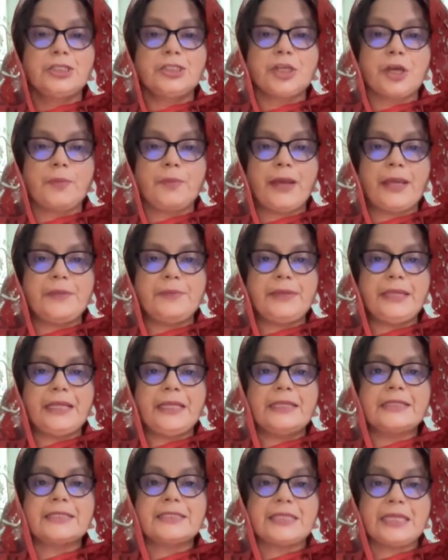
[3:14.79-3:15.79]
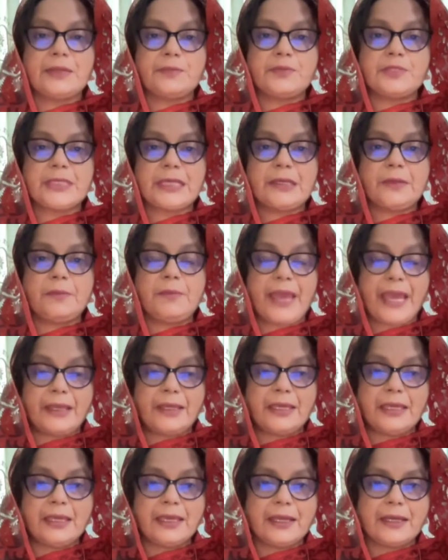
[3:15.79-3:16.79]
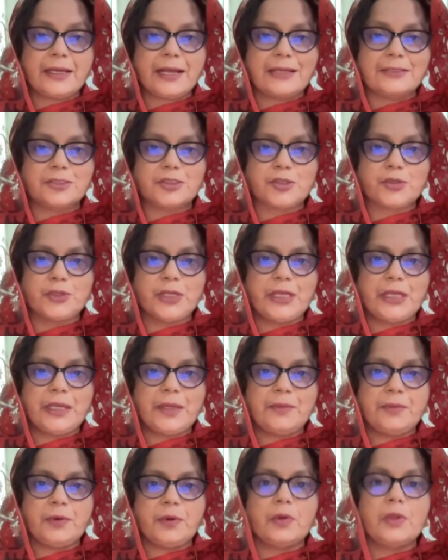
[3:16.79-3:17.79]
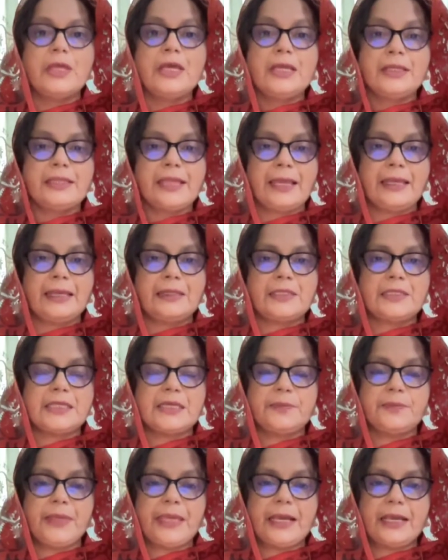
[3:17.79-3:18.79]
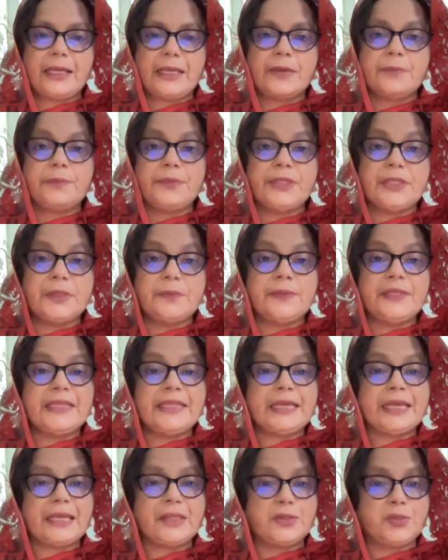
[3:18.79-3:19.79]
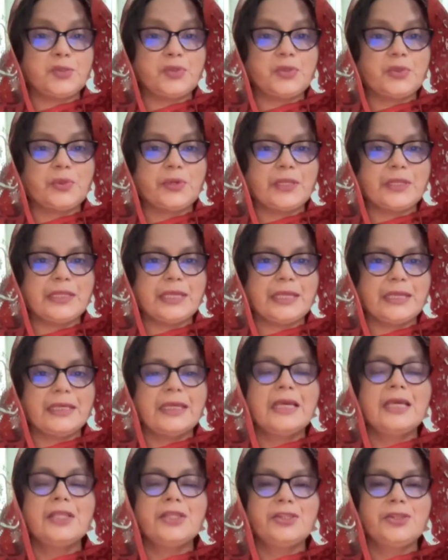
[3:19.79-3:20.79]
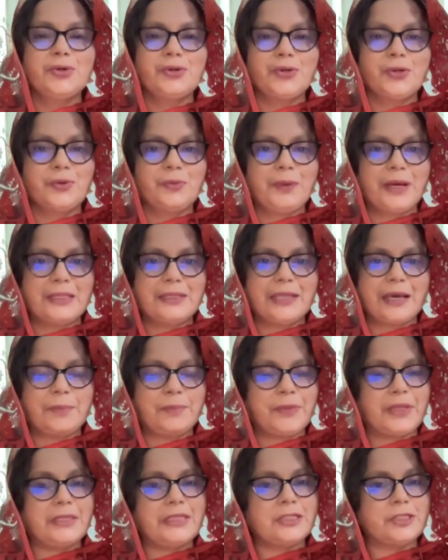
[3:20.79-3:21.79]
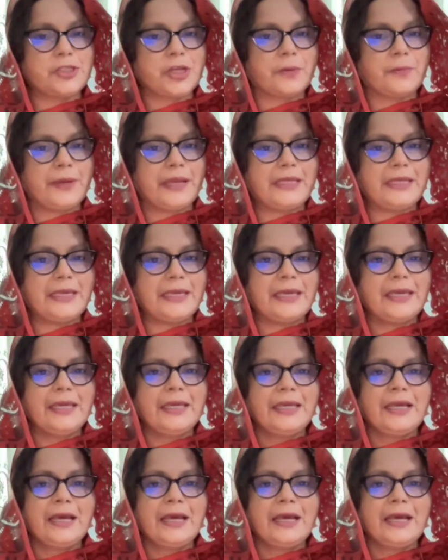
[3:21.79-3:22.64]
সবাই মিলে স্টেম সেল ব্যাংকিং এর কাজ করি এবং থ্যালাসিমিয়াকে পৃথিবী থেকে দূর করে দেই ধন্যবাদ আপনাদের সবাইকে